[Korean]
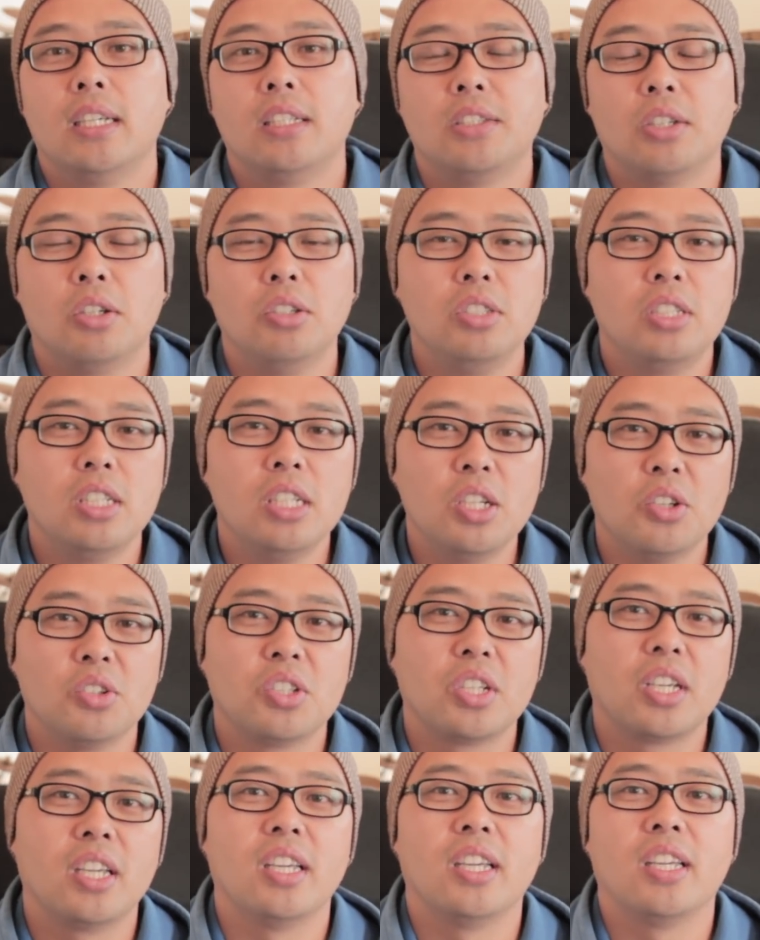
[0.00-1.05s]
정신이
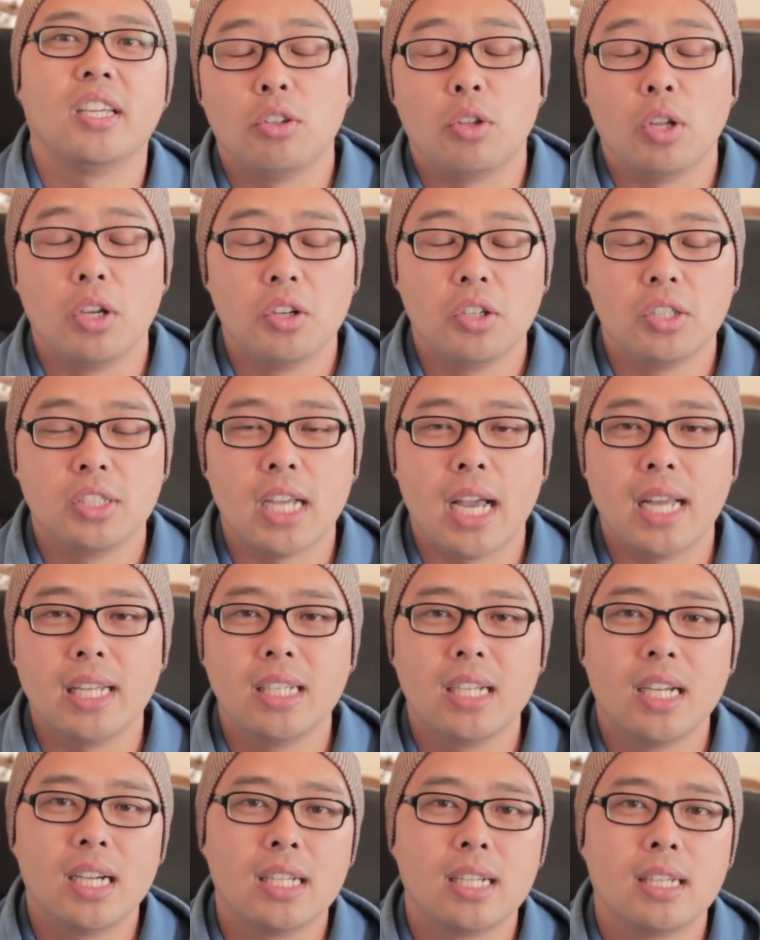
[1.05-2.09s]
어떻게 된 것이
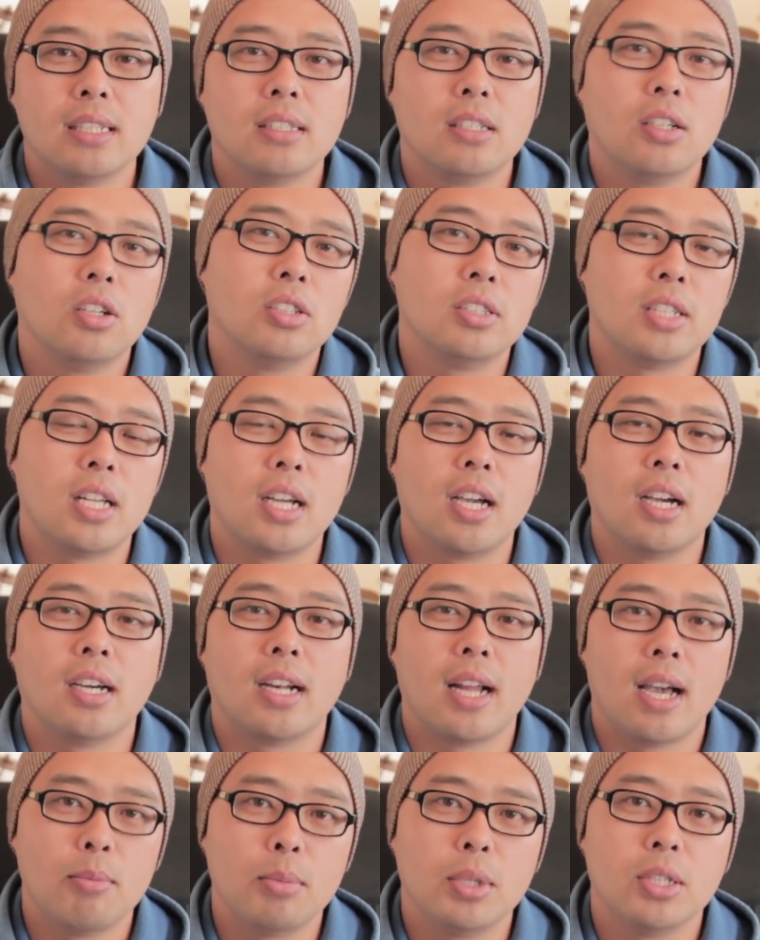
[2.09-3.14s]
아닌가라는 그런 생각을
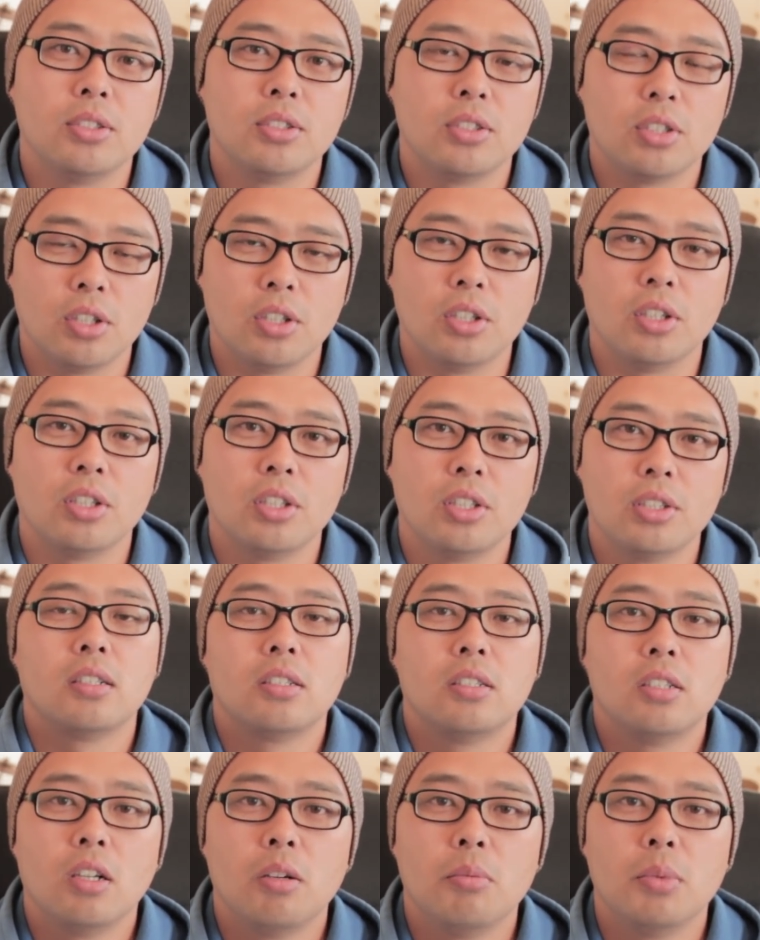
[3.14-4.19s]
하면서,
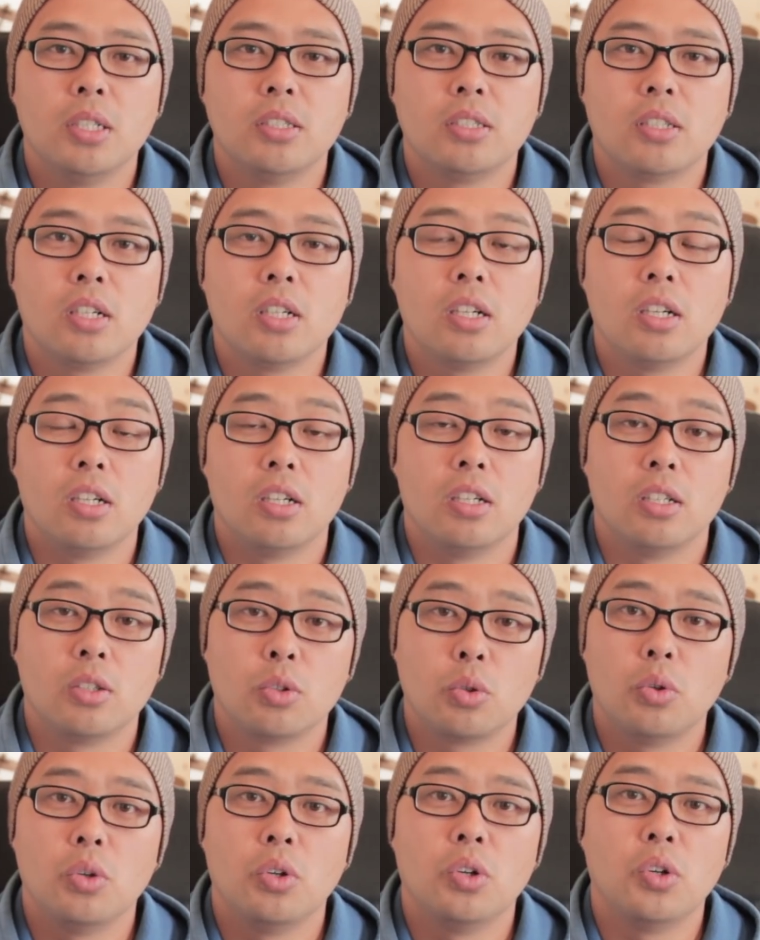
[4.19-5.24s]
그러면서
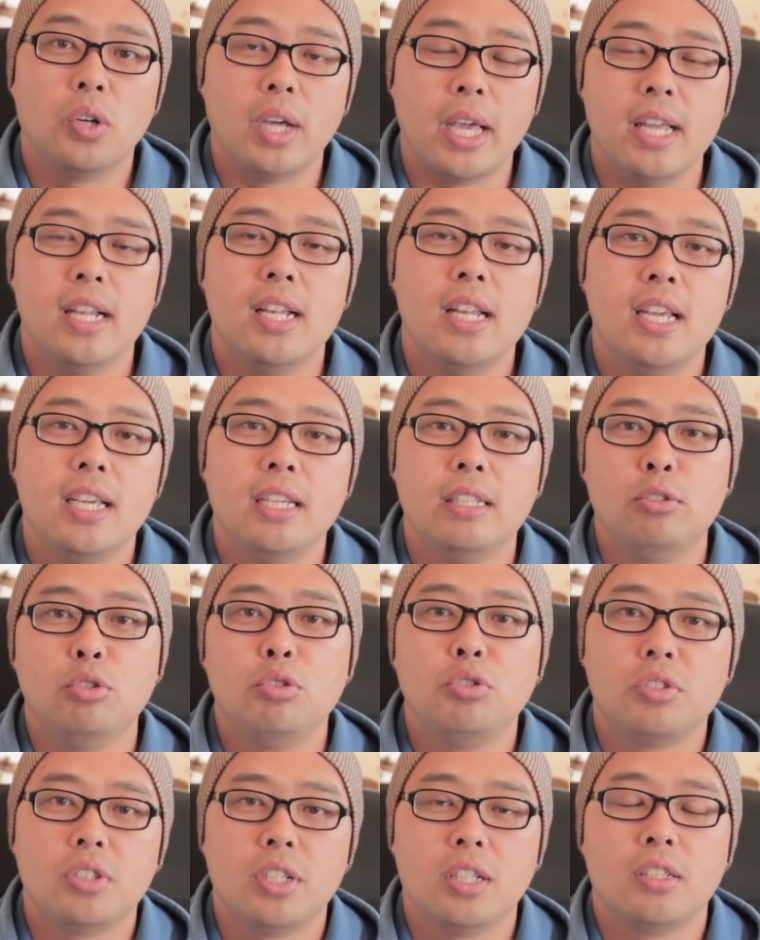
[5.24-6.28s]
또 LA
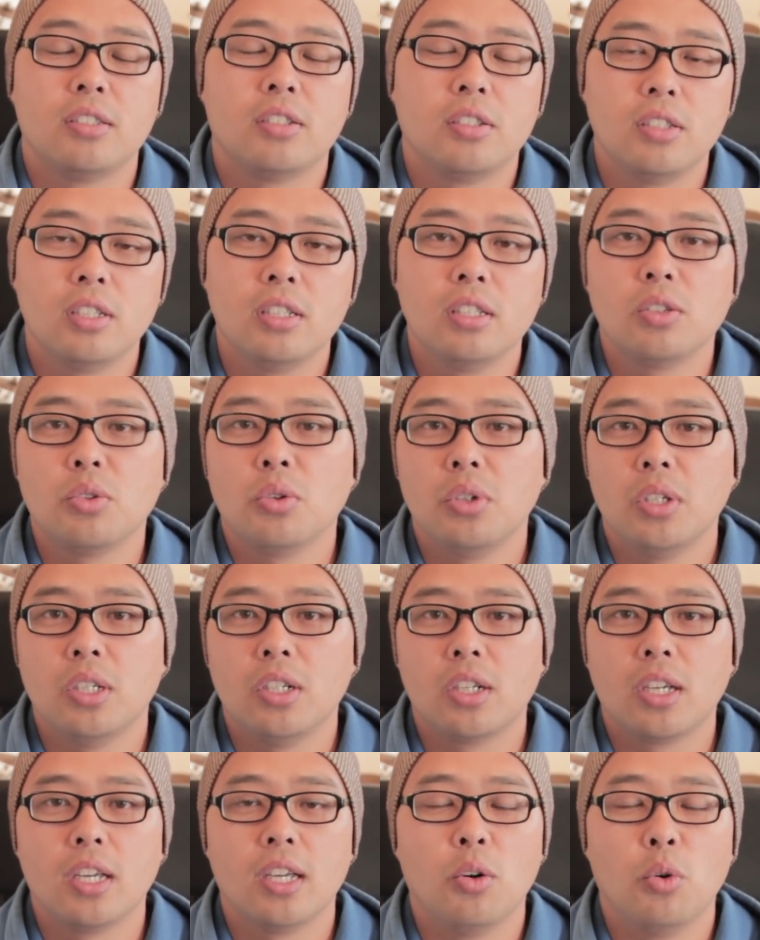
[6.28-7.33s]
뉴스에서는 또
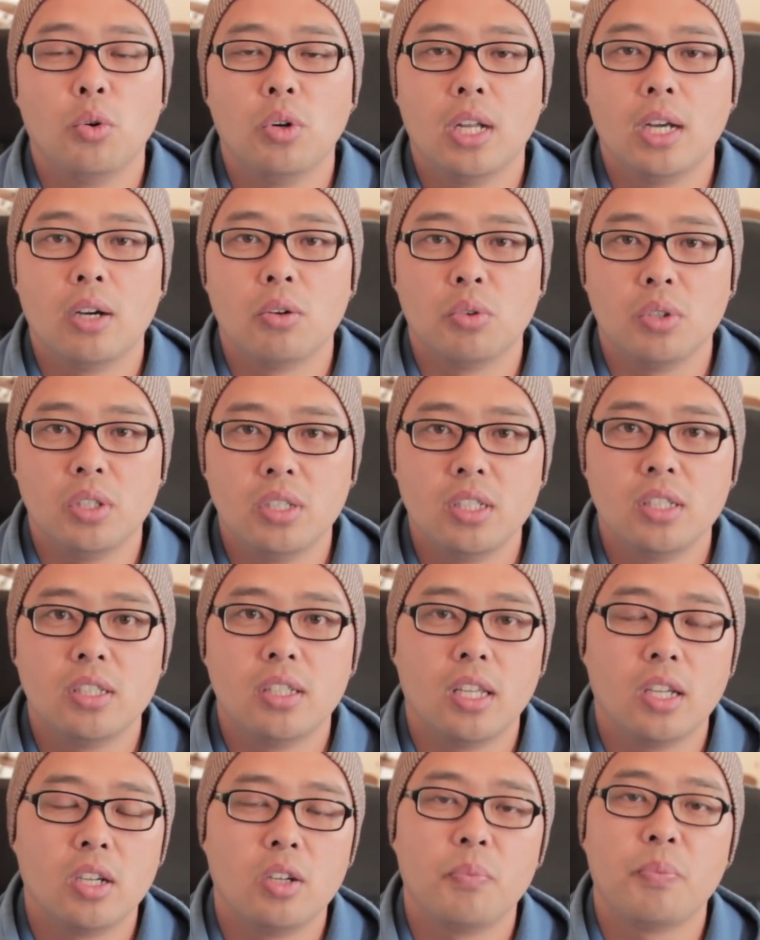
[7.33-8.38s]
이렇게 올라오고
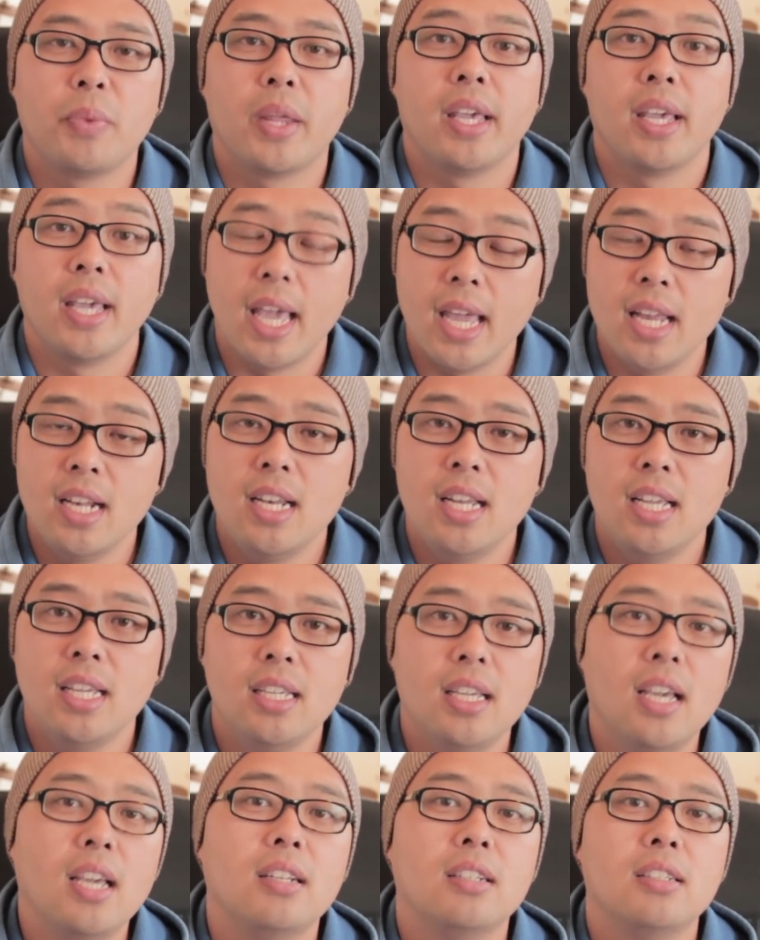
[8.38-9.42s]
있는데요.
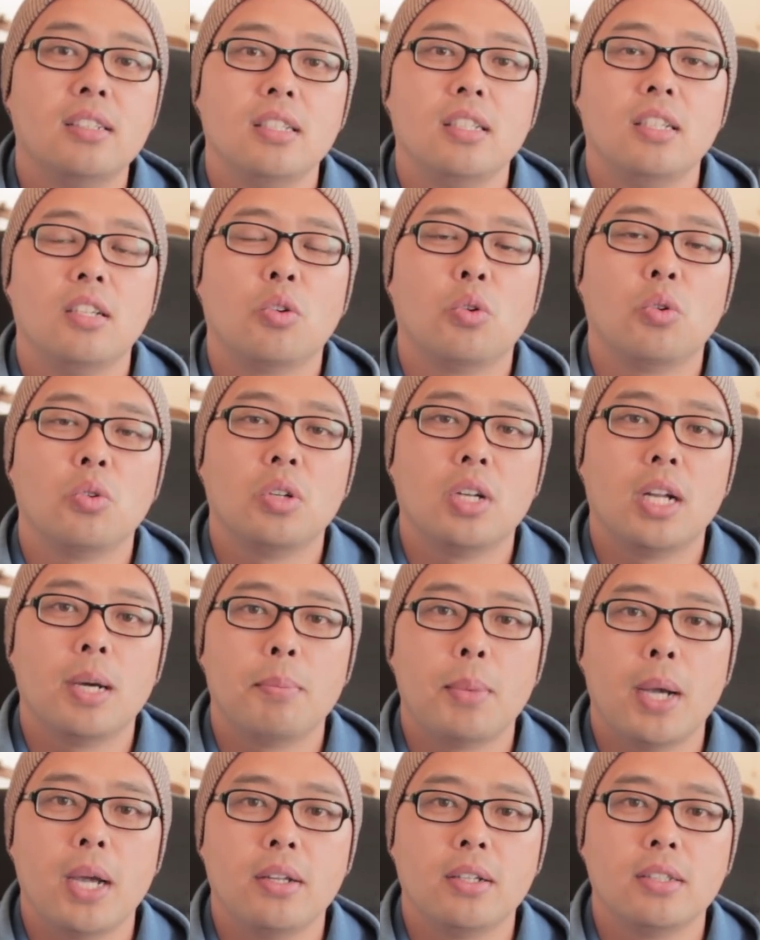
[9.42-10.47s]
LA에는 이 코로나
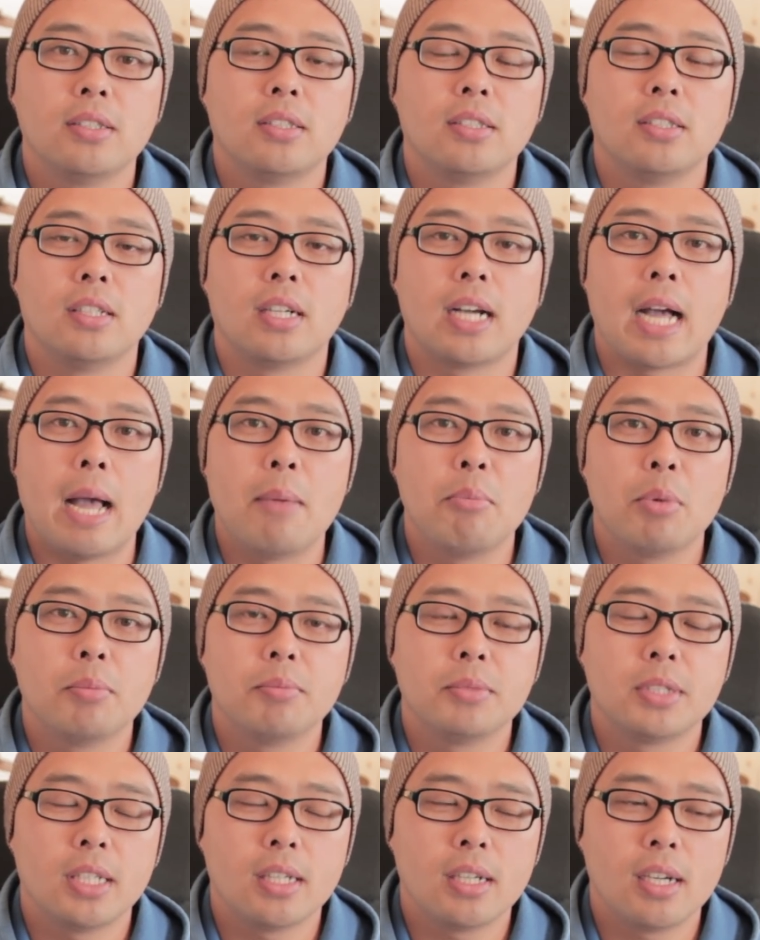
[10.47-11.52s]
바이러스
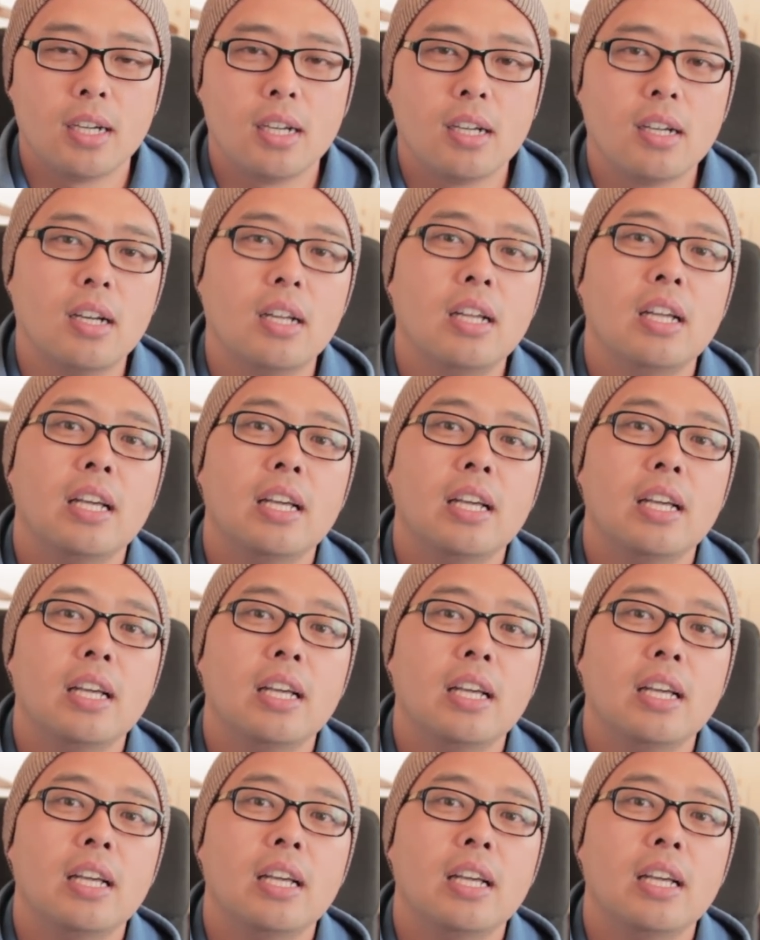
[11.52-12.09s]
감염세가